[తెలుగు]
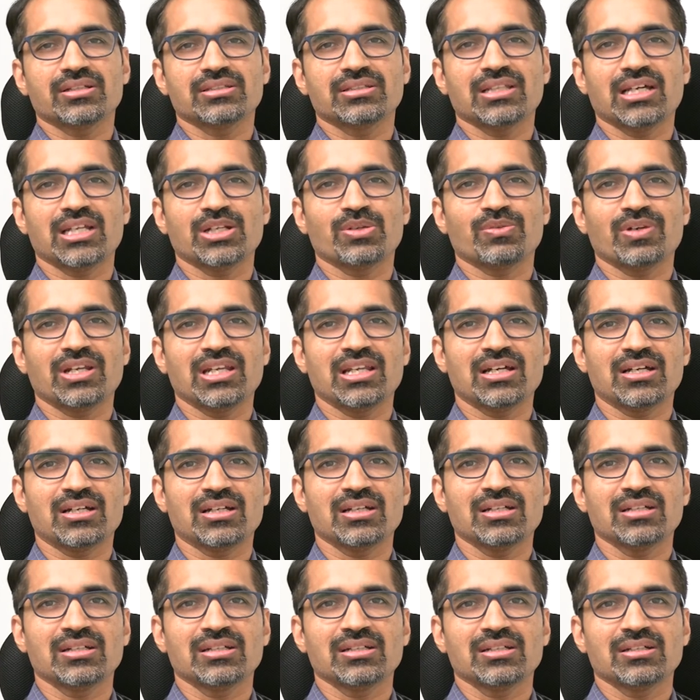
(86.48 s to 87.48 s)
దానివల్ల
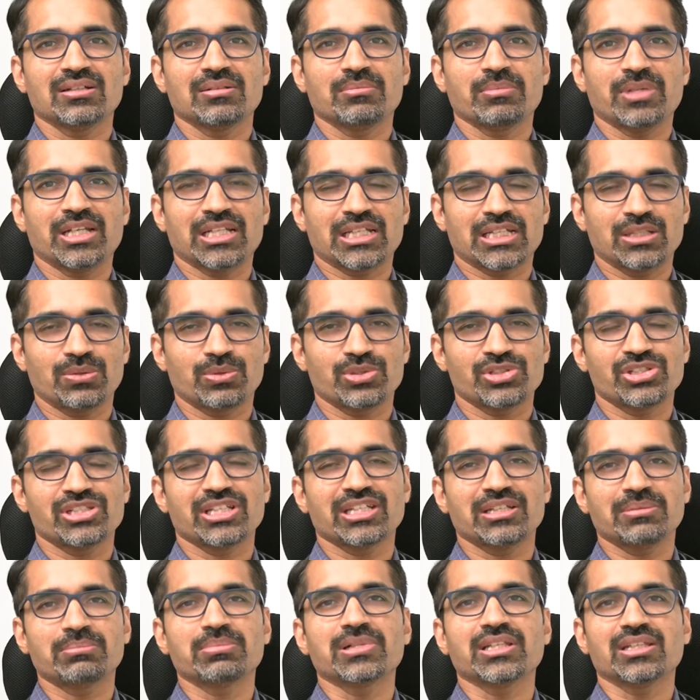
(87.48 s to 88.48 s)
మనకి వచ్చే
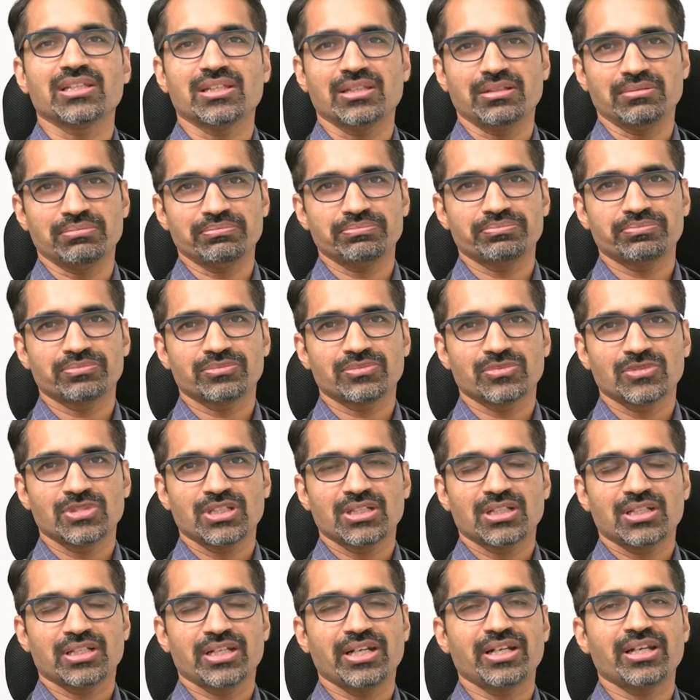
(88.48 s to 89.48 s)
ఇబ్బంది
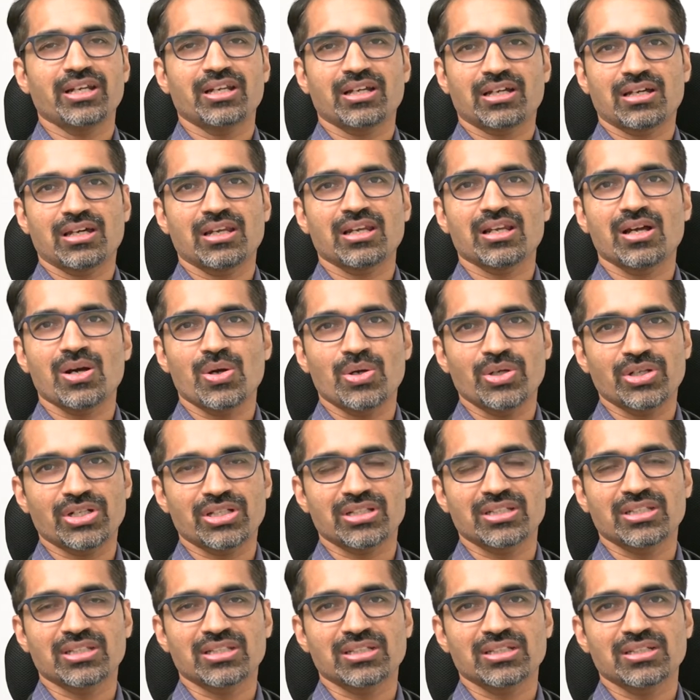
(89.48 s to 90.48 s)
రెండు రకాలుగా
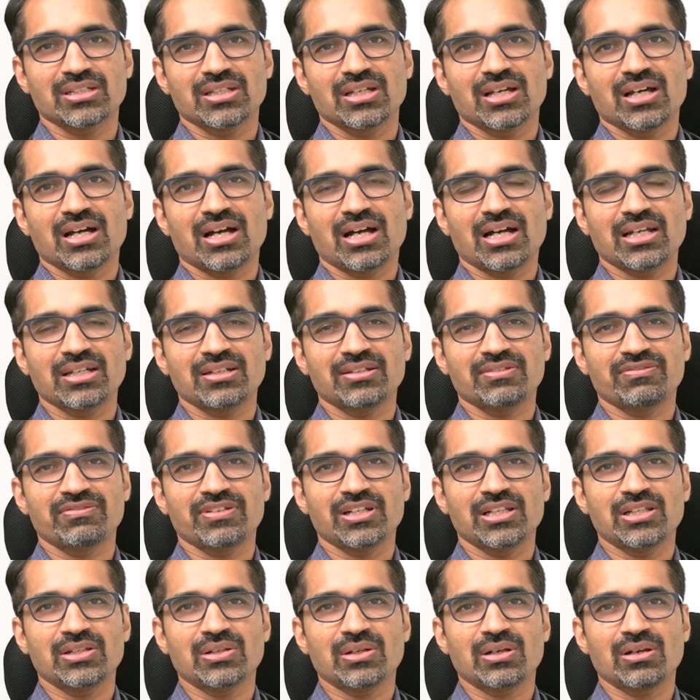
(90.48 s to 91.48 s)
ఉంటుంది హార్ట్
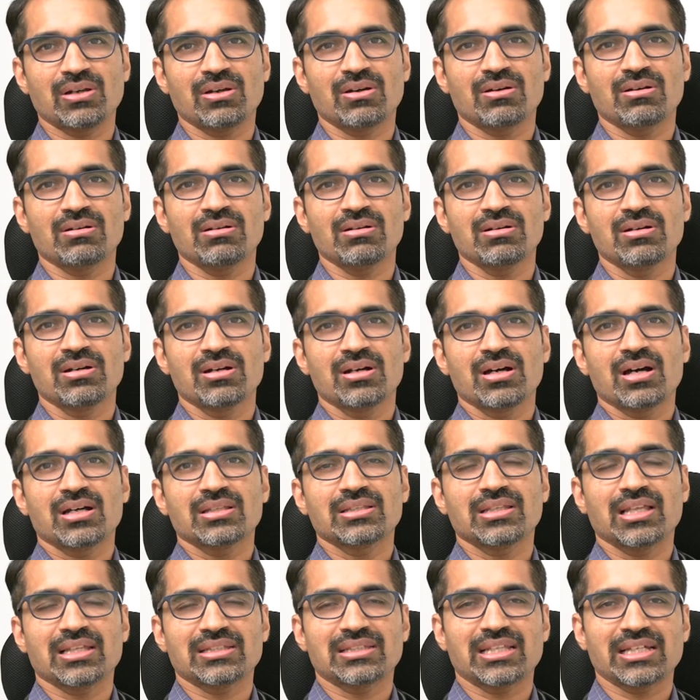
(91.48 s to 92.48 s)
ఫెయిల్యూర్లో
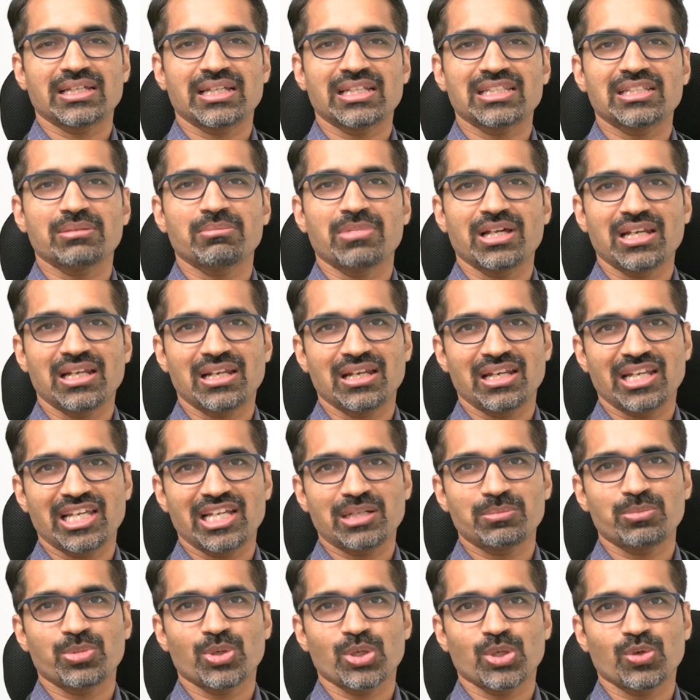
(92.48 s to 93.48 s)
దాని తగినంత బలం
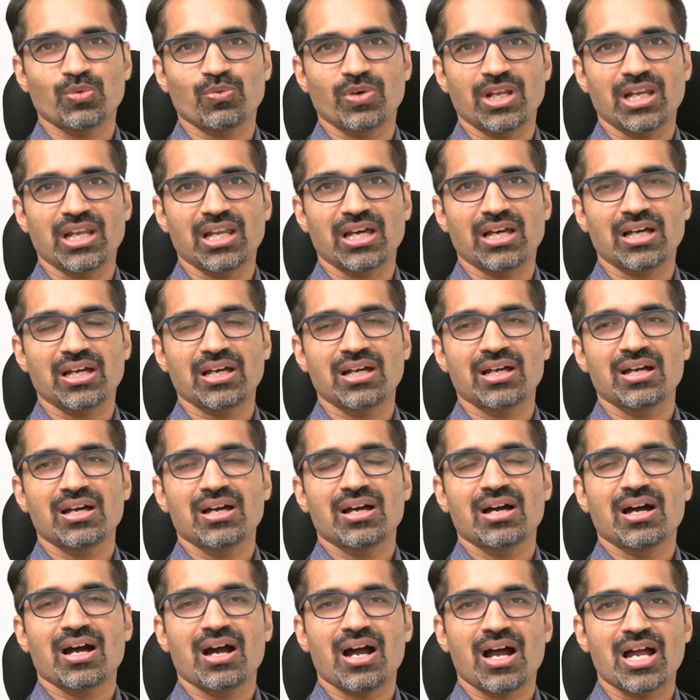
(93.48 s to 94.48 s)
లేకపోవడం వల్ల
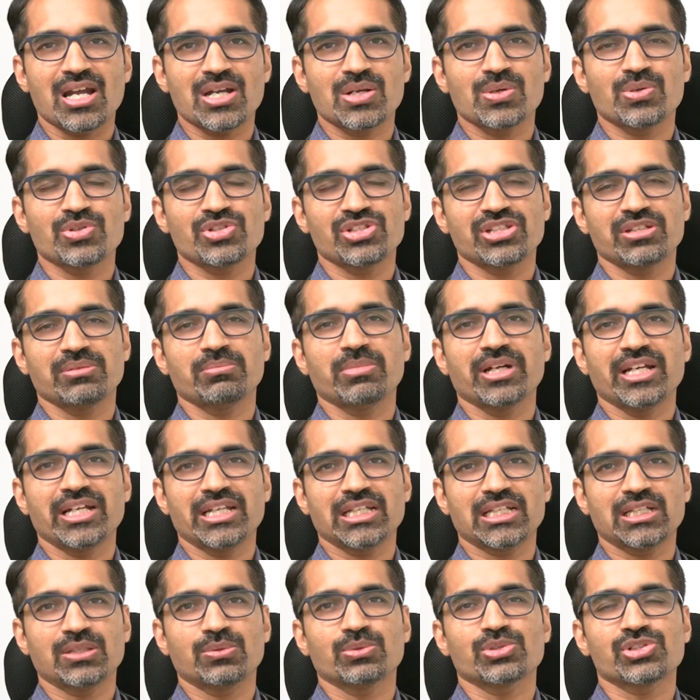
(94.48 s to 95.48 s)
హార్ట్ నుంచి
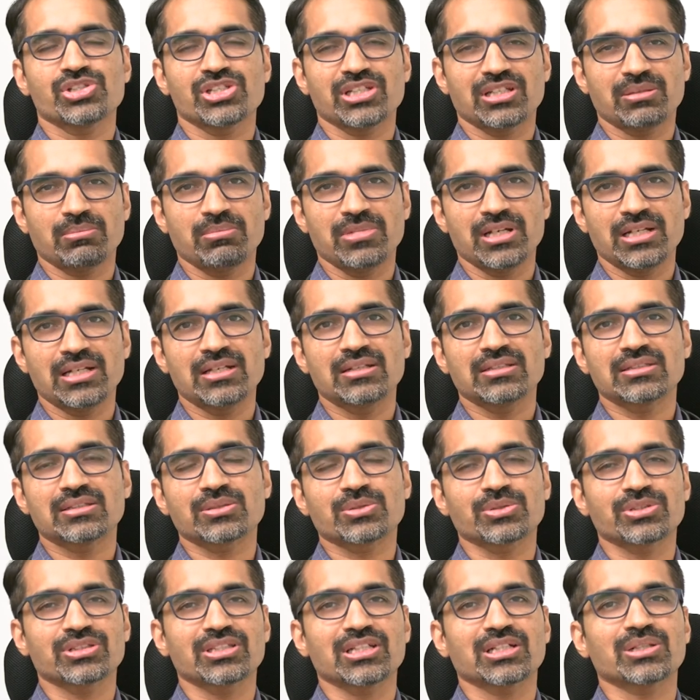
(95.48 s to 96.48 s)
బయటికి వచ్చే బ్లడ్
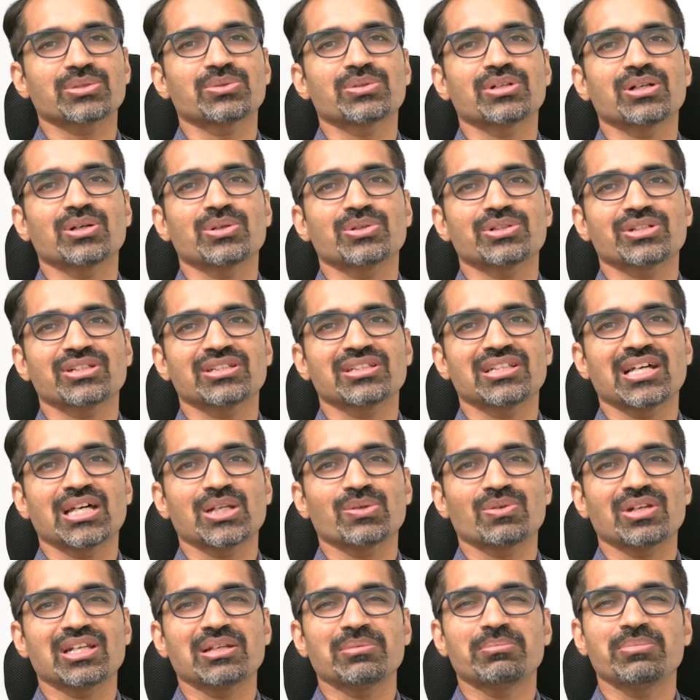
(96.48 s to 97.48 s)
తక్కువగా ఉంటుంది
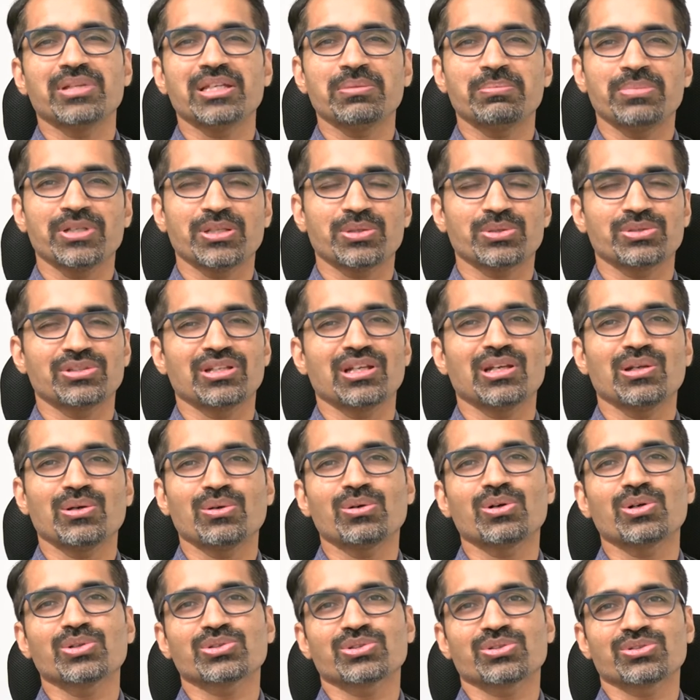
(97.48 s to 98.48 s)
దానివల్ల బీపీ కొద్దిగా లో
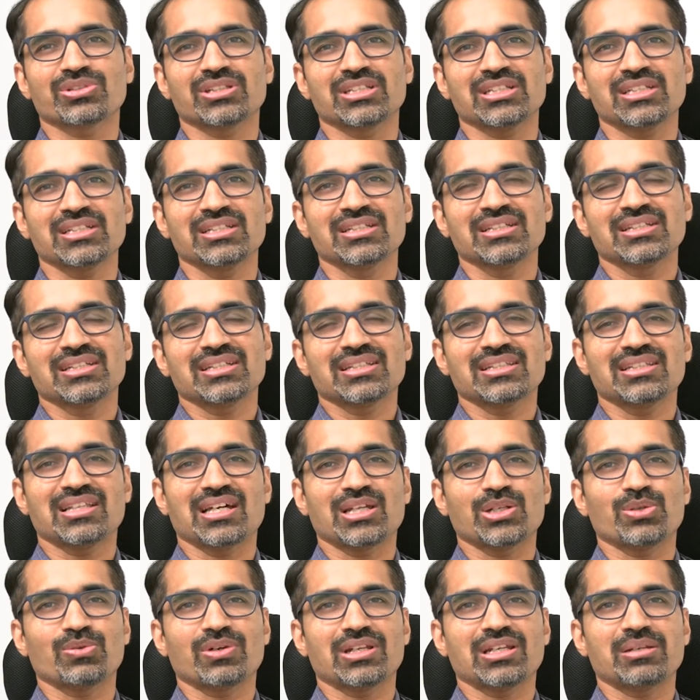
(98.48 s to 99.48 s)
అవుతుంది
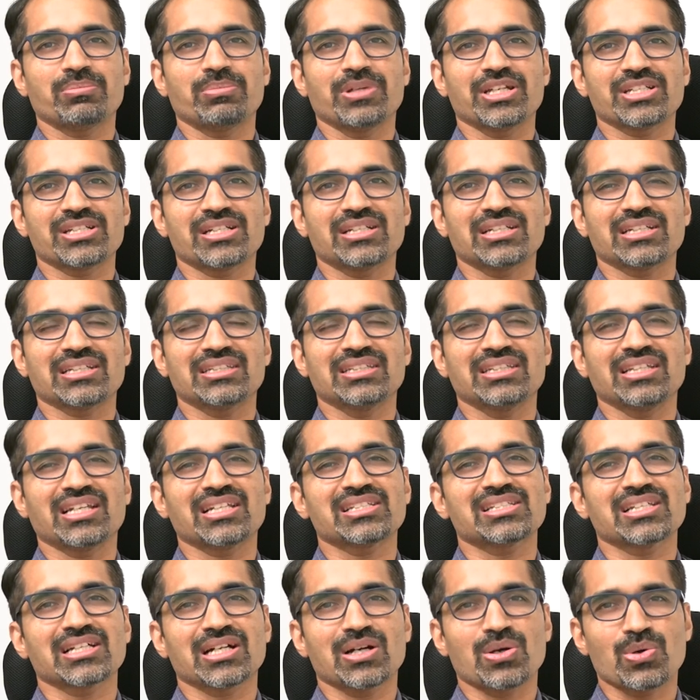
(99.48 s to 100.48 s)
దానివల్ల పేషెంట్కి
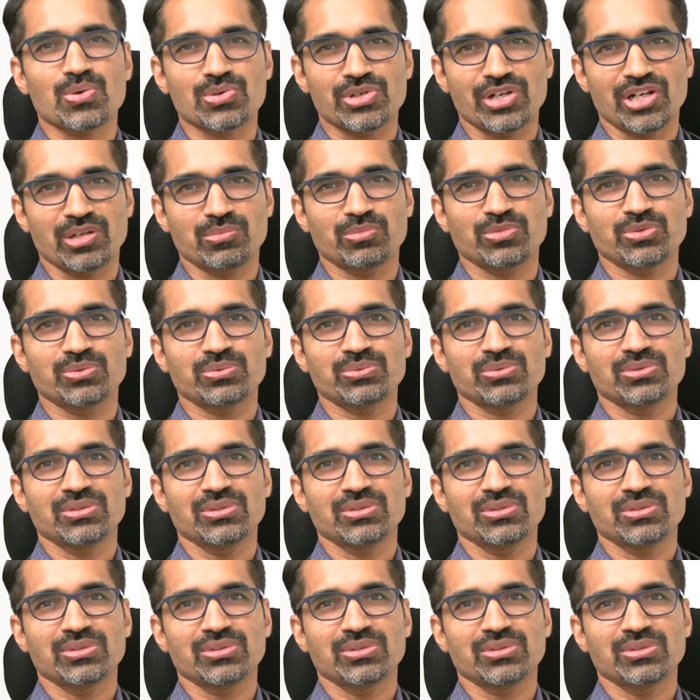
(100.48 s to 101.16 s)
నీరసంగా ఉండడము